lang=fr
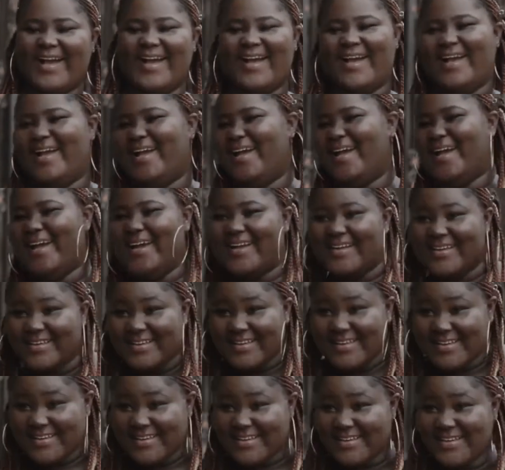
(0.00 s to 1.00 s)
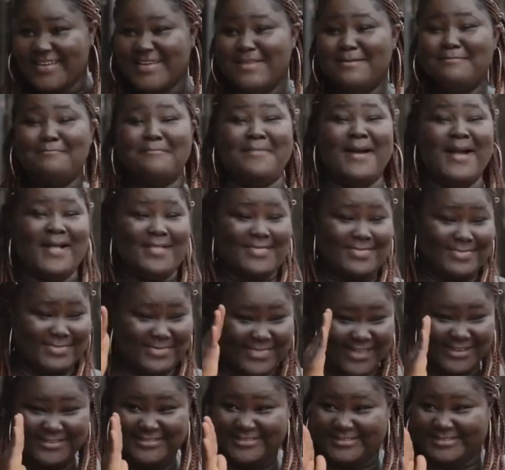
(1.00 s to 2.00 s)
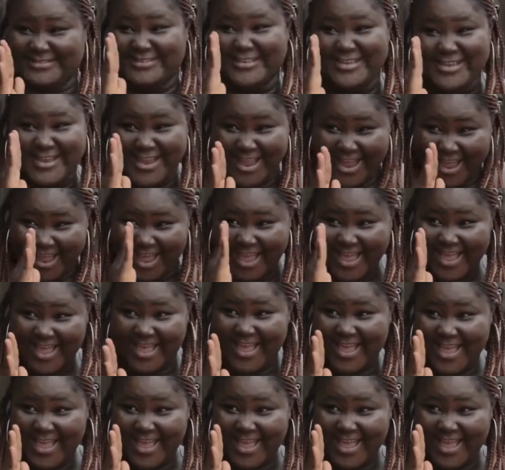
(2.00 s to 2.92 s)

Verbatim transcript: Ah, ah. Il m'a dessiné.